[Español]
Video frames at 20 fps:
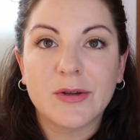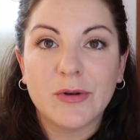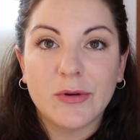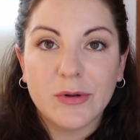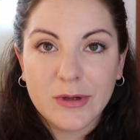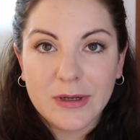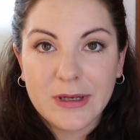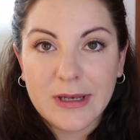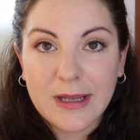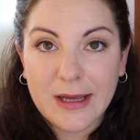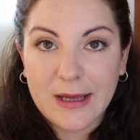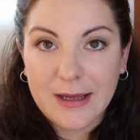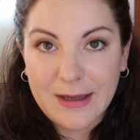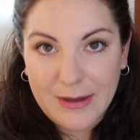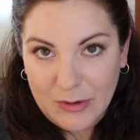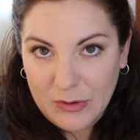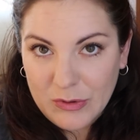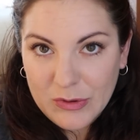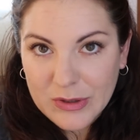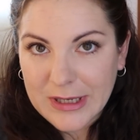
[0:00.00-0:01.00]
con
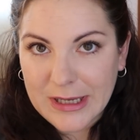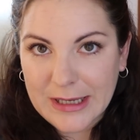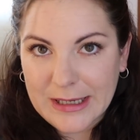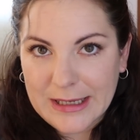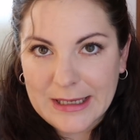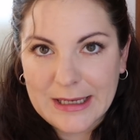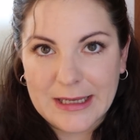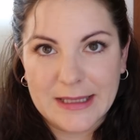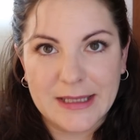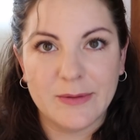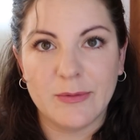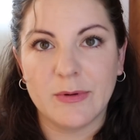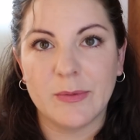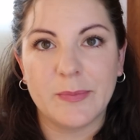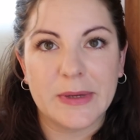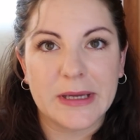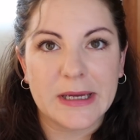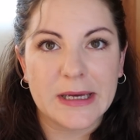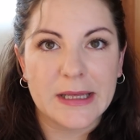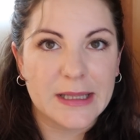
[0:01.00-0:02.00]
la hora que la
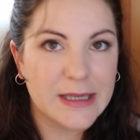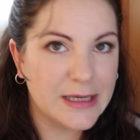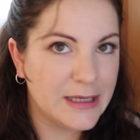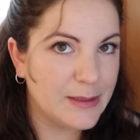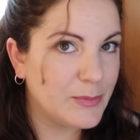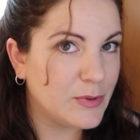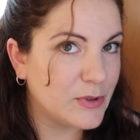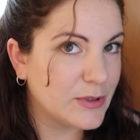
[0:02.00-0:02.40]
llevo pegada,